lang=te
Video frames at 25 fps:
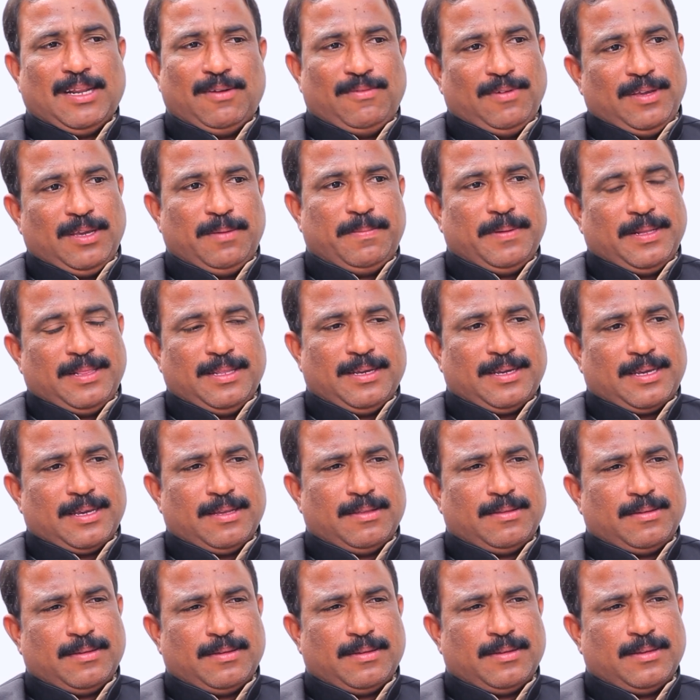అంటారు వీగిపోయింది
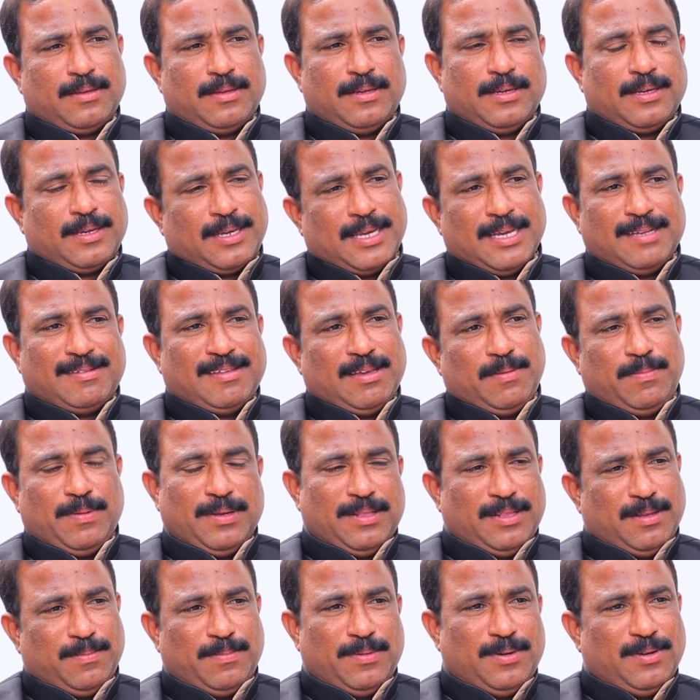కేసు అయిపోయింది కేసు
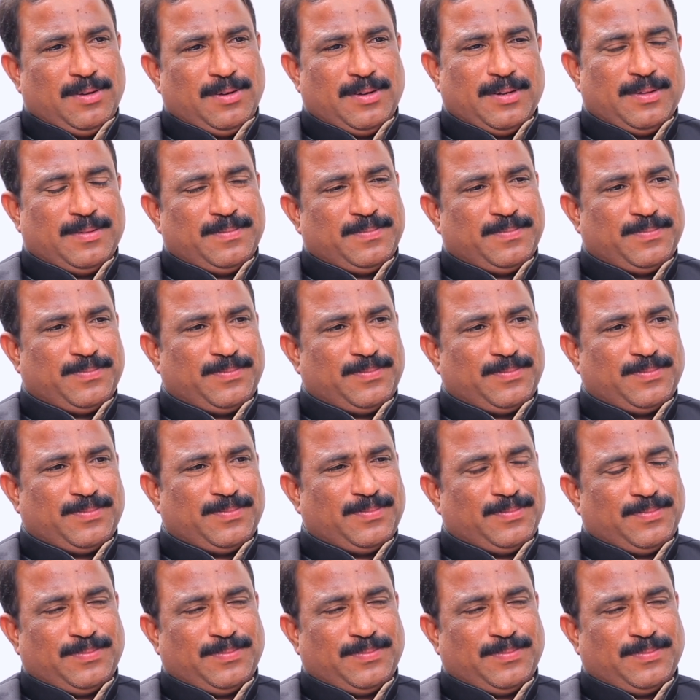అయిపోయింది రెండేళ్ళు నడిచింది